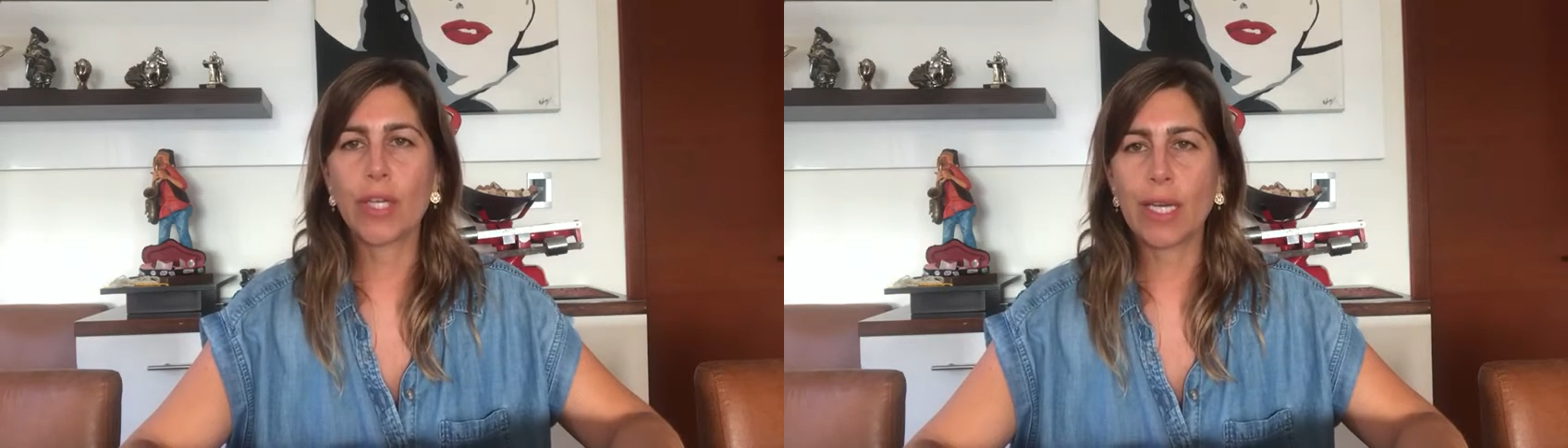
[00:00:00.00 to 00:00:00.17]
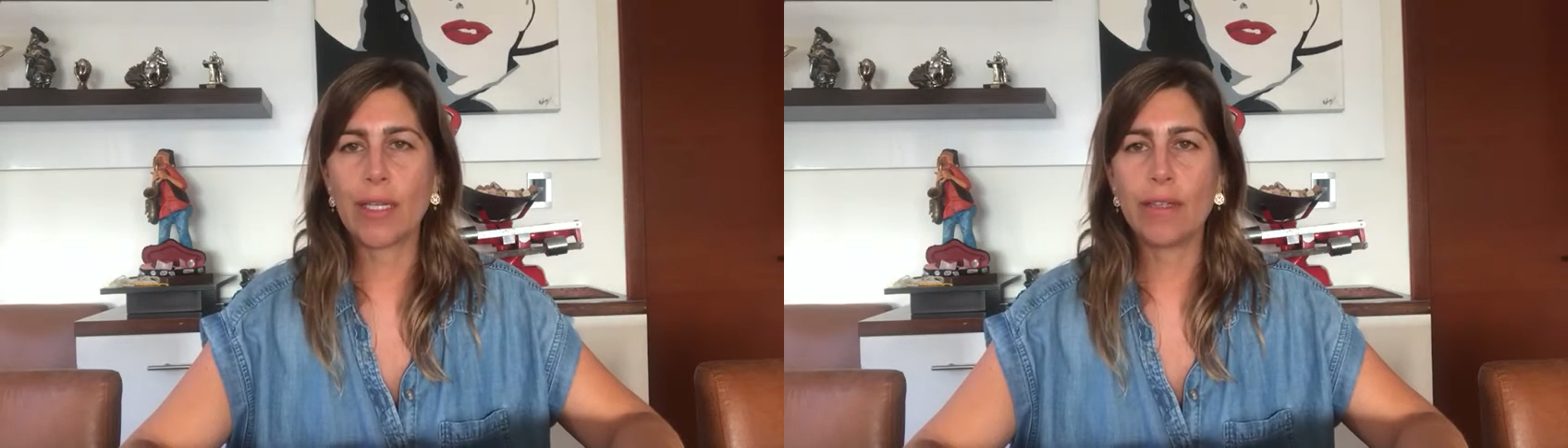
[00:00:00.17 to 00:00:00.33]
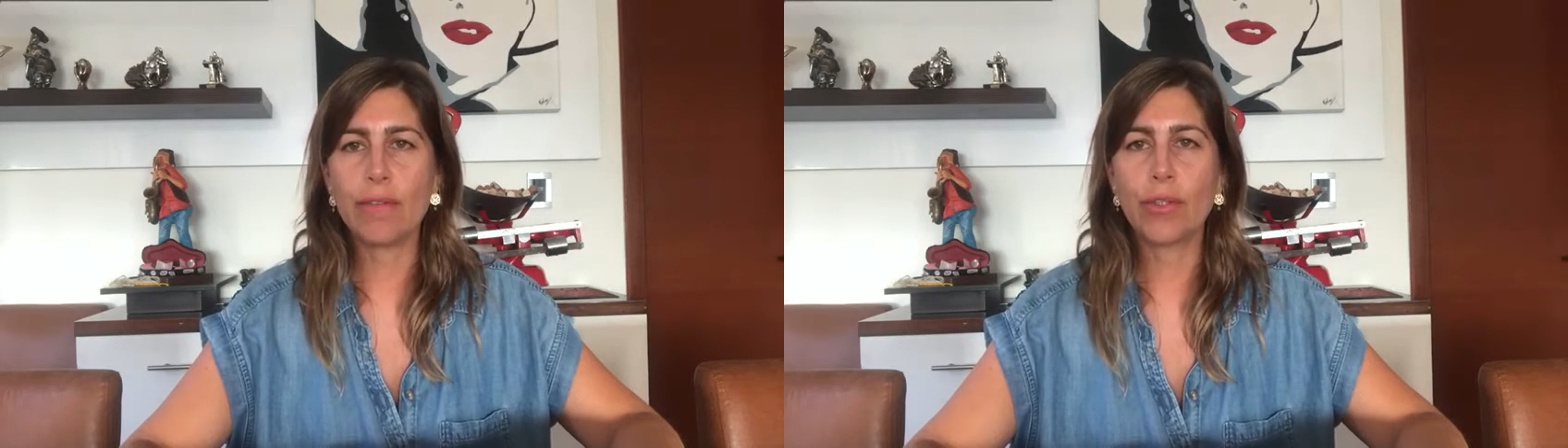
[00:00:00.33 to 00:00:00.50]
en
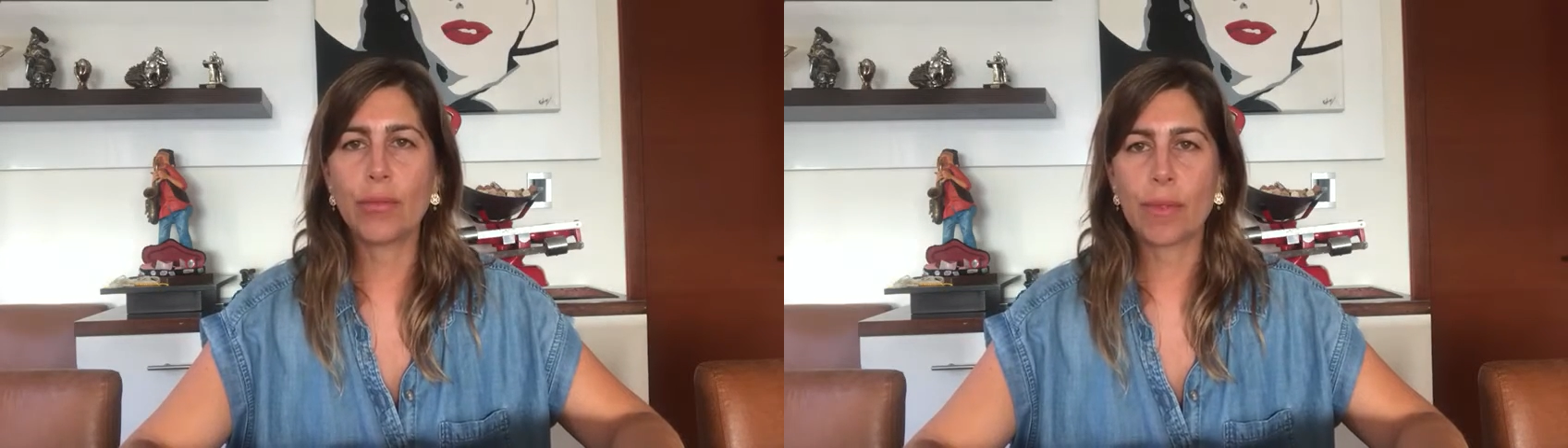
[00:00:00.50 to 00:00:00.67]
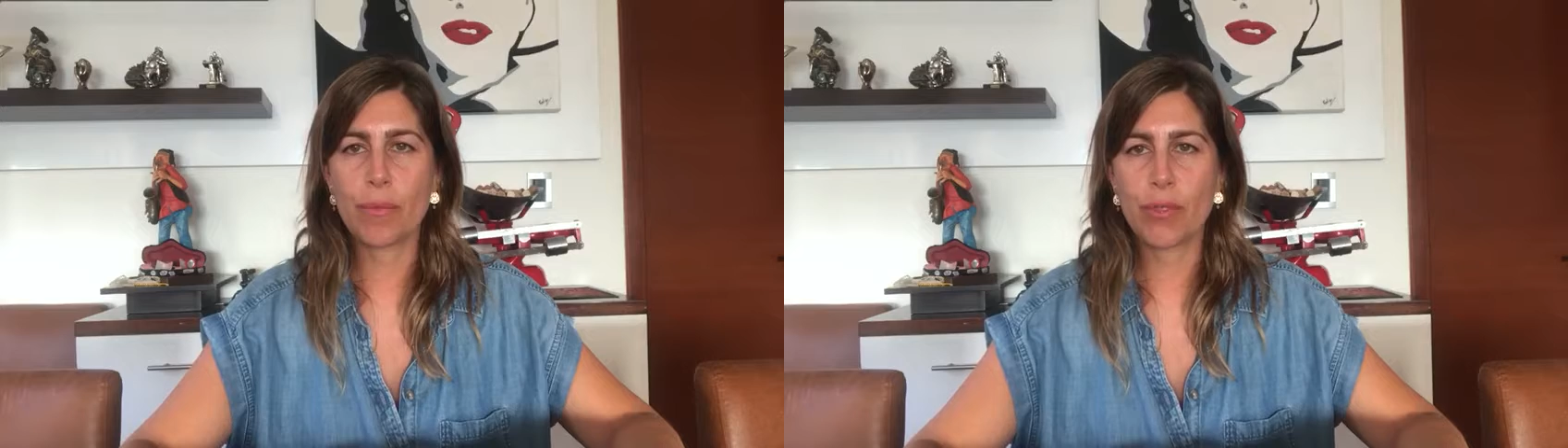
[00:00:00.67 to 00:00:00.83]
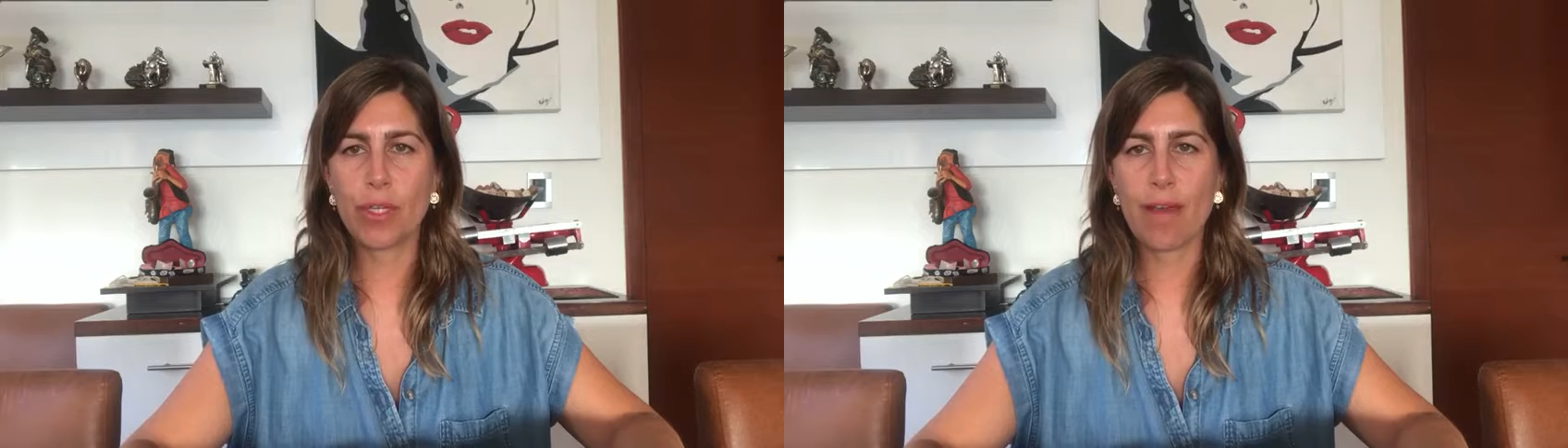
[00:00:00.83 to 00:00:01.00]
el libro
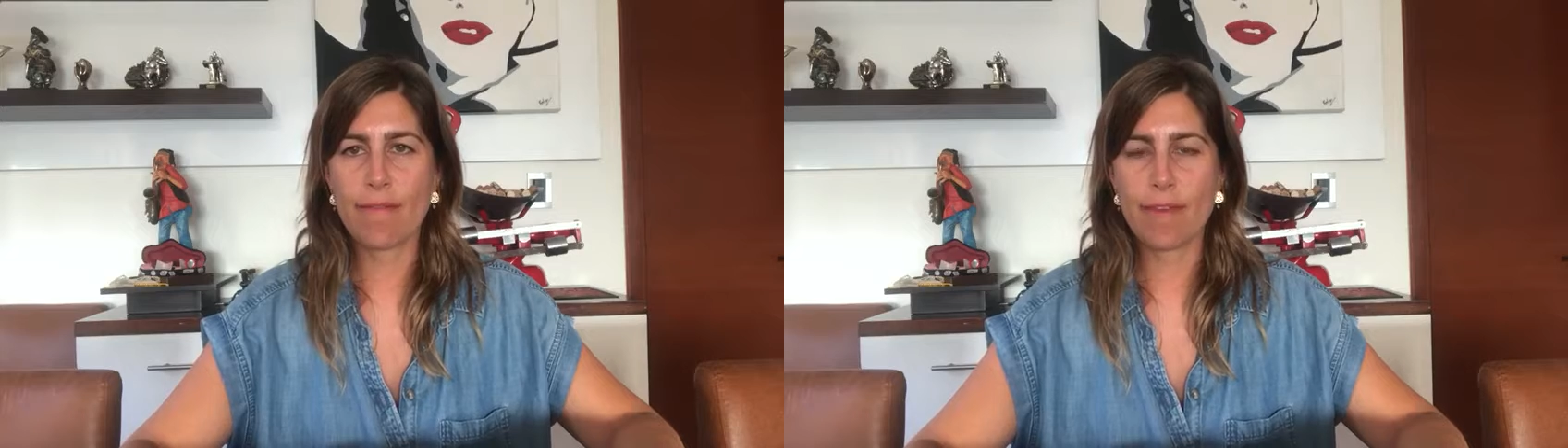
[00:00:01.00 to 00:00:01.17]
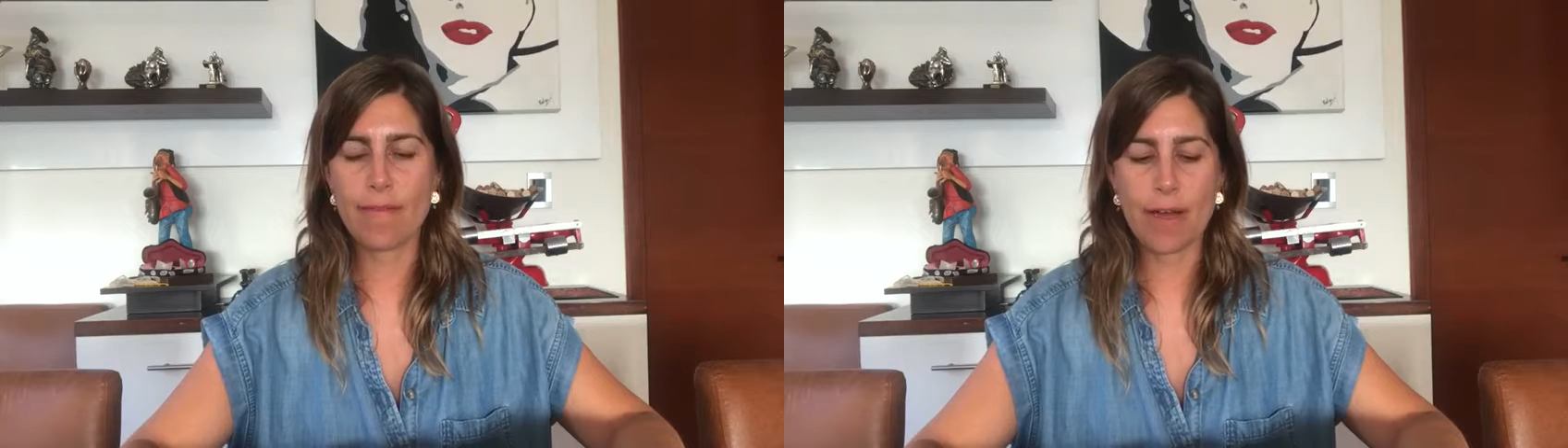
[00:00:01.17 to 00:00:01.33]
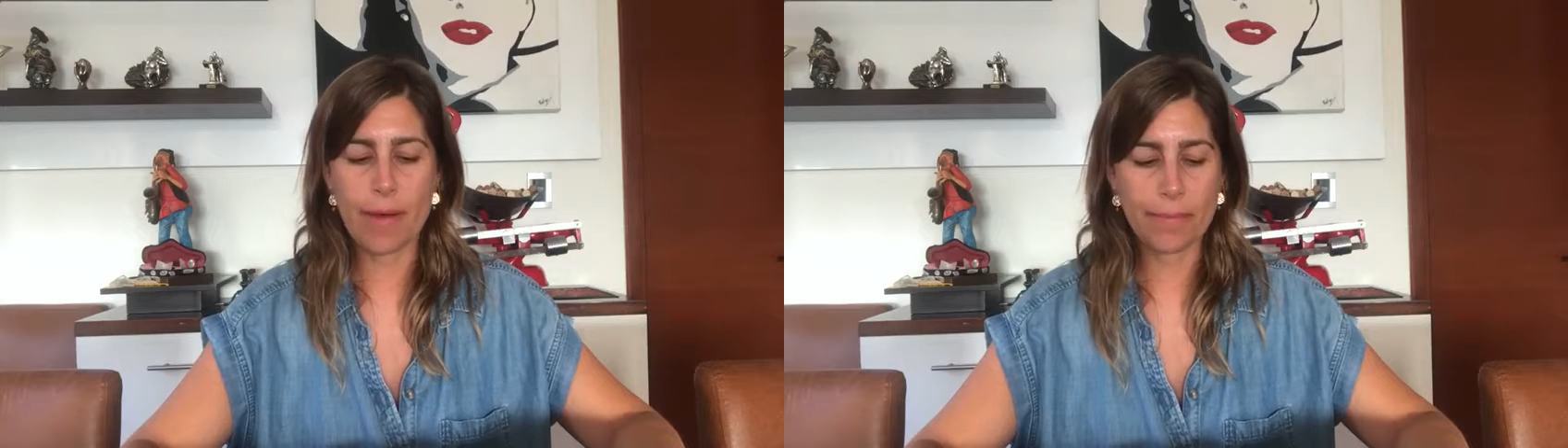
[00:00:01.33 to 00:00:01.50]
Memoria
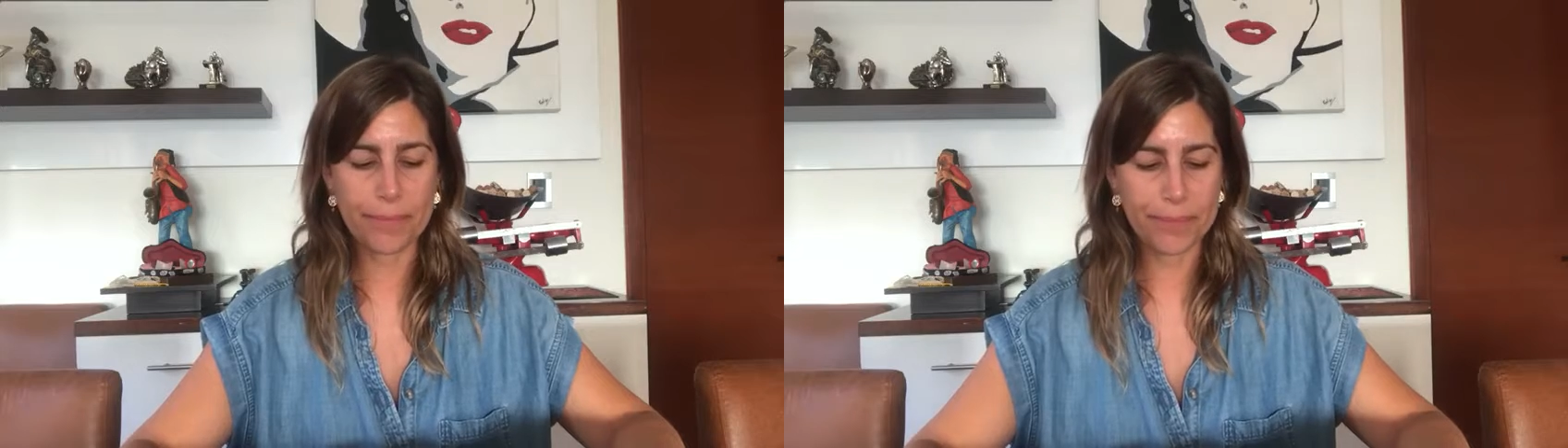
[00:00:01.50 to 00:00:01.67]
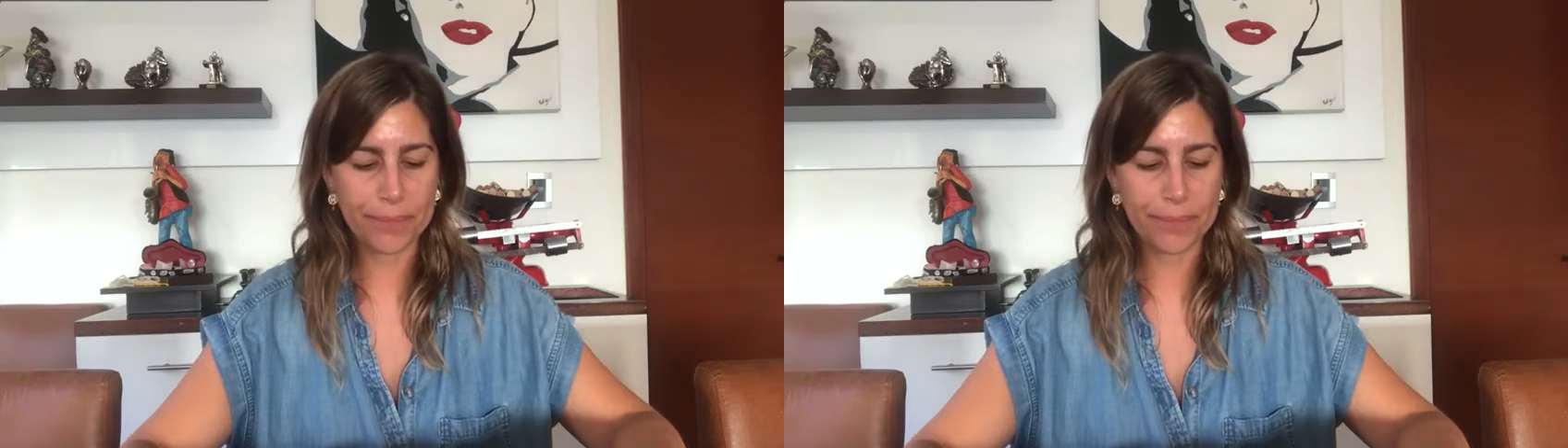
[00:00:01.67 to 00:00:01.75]
Viva.